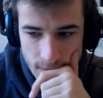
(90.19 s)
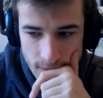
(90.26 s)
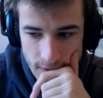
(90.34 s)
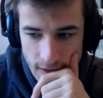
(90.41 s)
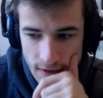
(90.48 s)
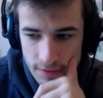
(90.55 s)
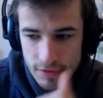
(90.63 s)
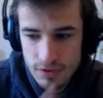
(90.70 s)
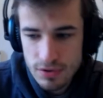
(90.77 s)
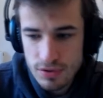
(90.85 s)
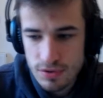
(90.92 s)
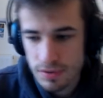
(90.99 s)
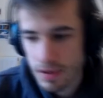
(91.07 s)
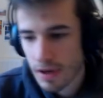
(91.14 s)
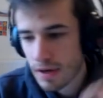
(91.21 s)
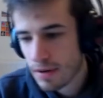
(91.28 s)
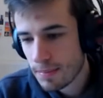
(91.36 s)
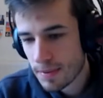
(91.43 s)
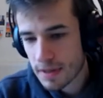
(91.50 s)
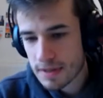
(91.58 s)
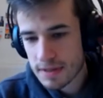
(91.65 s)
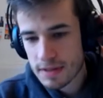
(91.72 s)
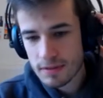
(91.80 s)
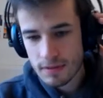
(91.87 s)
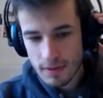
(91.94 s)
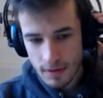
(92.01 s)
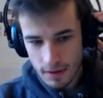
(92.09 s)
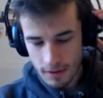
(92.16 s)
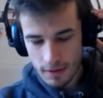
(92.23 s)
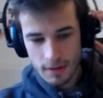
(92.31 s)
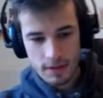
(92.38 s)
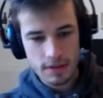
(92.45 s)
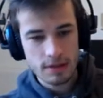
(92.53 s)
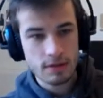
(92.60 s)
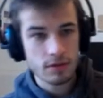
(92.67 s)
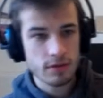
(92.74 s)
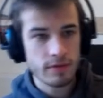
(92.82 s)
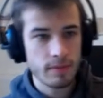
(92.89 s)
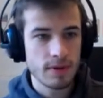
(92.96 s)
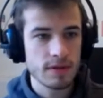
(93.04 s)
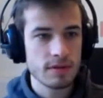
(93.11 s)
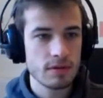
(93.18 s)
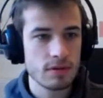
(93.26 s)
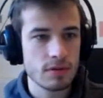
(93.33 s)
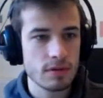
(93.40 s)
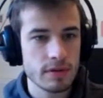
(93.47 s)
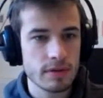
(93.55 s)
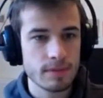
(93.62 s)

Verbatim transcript: Ah, il faut que tu joues à euh, Léopold, sinon, euh, sinon je vais passer à autre chose.